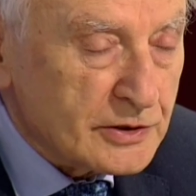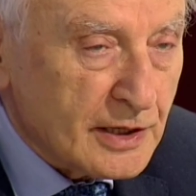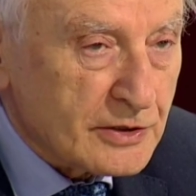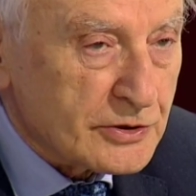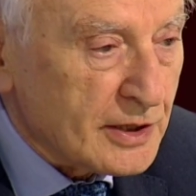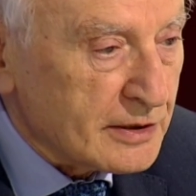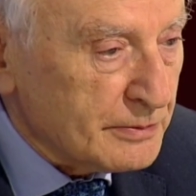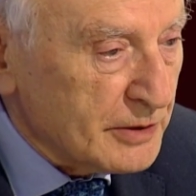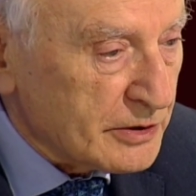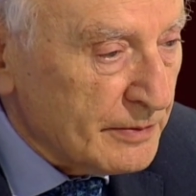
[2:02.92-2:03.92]
скажешь,
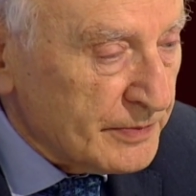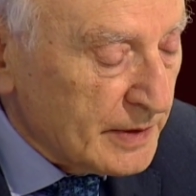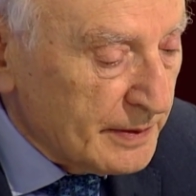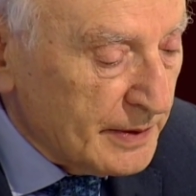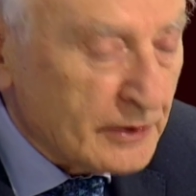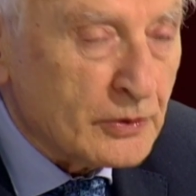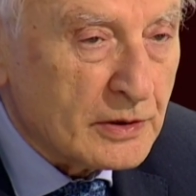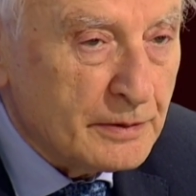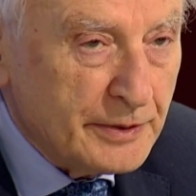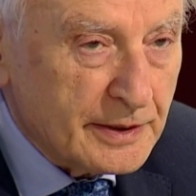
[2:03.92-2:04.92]
скажем, даже о
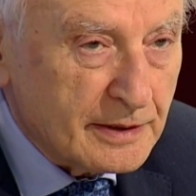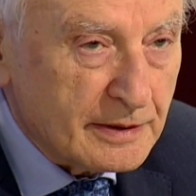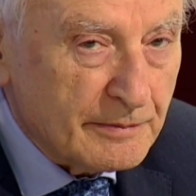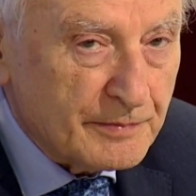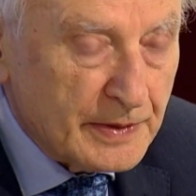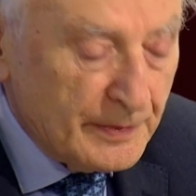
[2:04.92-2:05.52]
Кюхельбекере –